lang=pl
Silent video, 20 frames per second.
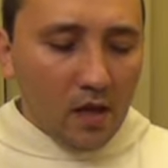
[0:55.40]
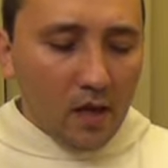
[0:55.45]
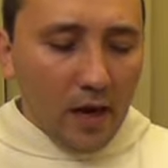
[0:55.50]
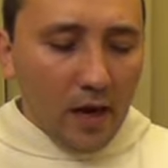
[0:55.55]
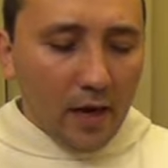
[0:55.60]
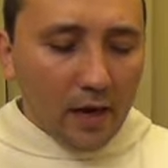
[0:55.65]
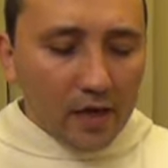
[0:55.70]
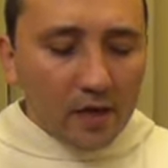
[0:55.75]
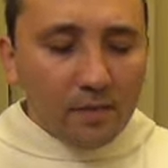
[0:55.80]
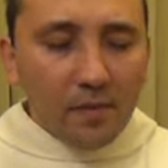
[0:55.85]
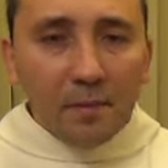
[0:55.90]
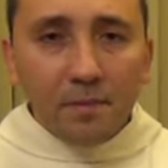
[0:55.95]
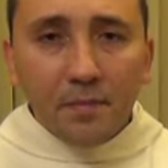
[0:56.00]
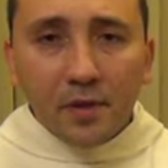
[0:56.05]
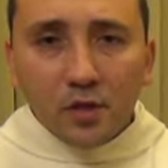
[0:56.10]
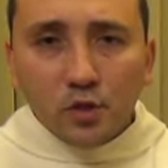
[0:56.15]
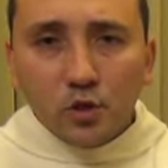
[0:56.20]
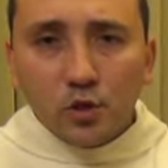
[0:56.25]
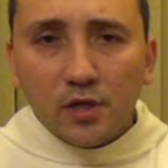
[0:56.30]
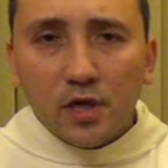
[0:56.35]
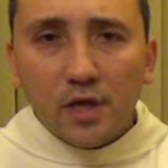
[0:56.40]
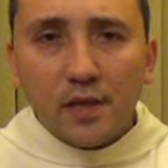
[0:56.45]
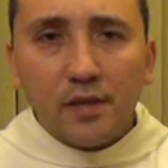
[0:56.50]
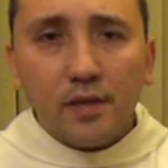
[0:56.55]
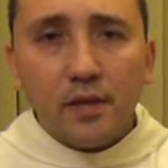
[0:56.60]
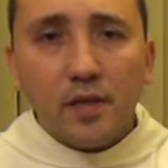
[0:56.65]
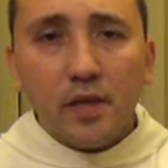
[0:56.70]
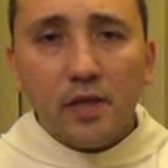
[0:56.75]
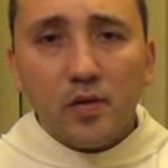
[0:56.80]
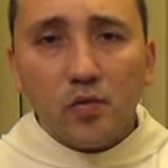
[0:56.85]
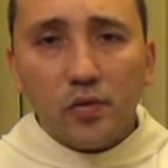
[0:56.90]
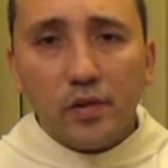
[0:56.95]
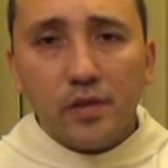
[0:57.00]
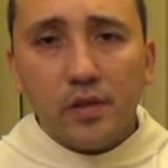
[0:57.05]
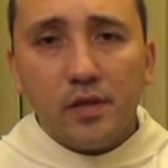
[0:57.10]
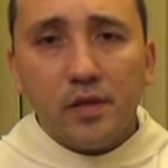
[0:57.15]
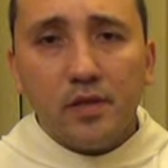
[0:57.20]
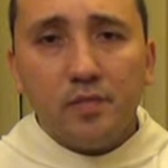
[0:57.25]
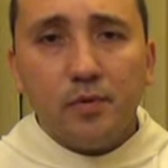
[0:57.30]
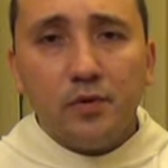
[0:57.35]
Ale chyba pierwszy raz
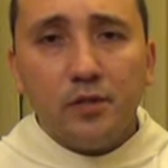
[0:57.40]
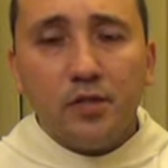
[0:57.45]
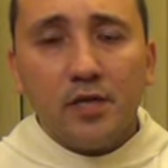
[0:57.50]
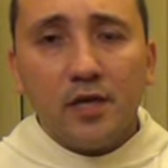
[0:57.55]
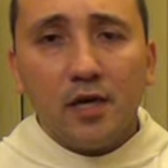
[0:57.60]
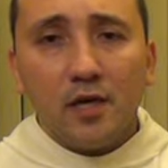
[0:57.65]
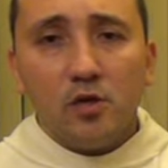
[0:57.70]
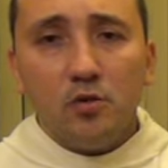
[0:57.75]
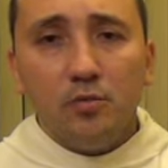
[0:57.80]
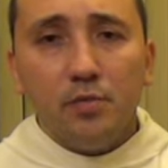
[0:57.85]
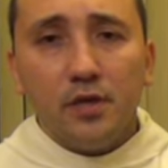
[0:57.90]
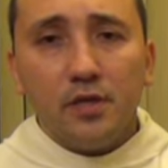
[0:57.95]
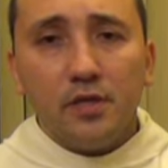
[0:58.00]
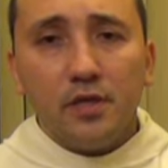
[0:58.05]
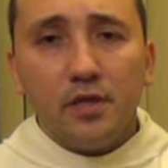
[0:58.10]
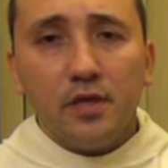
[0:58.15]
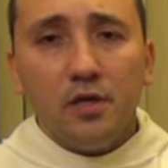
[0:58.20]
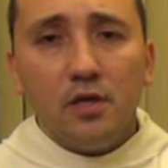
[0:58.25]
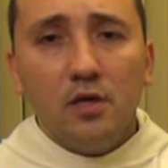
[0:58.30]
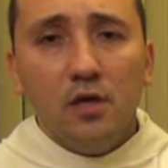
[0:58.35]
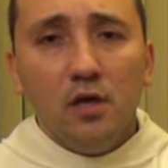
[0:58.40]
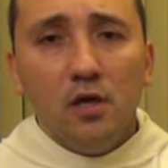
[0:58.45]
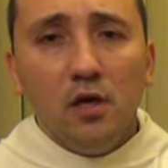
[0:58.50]
Jezus spotyka kobietę,